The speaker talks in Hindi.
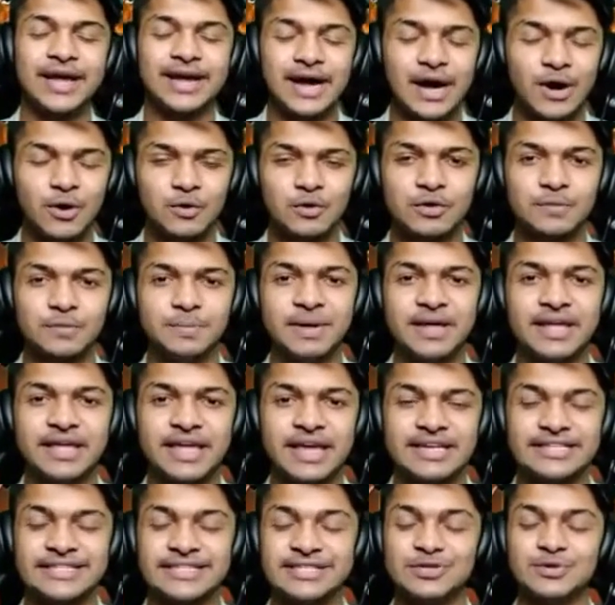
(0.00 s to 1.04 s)
अकाउंट में
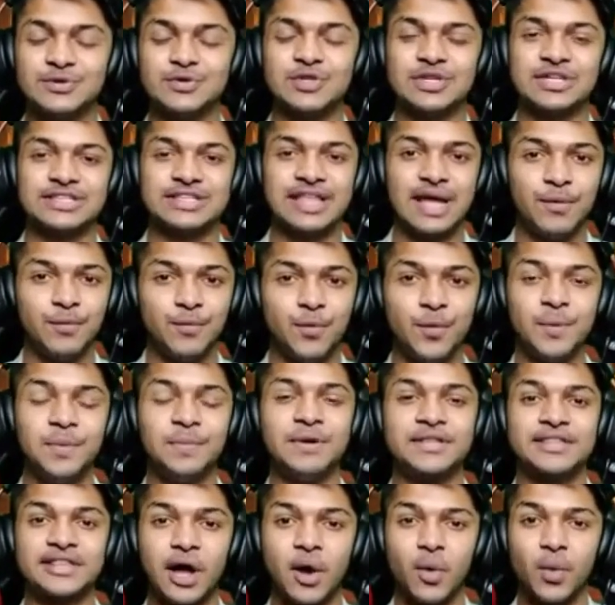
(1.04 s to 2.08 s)
कैसे हो सकता है वो भी
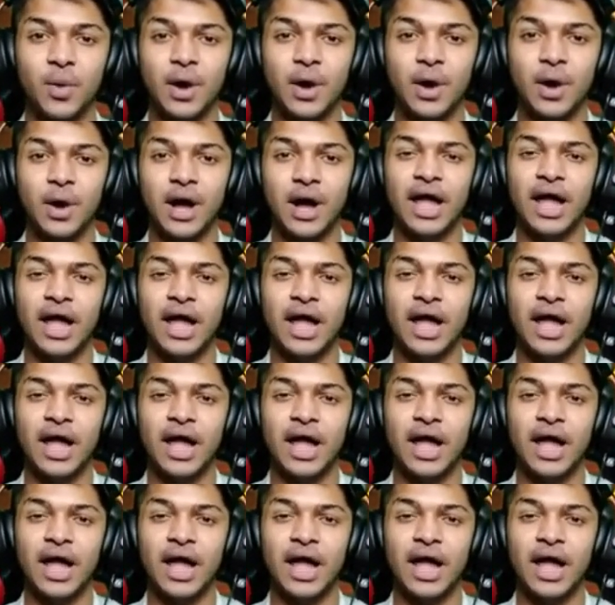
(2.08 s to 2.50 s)
बताऊंगा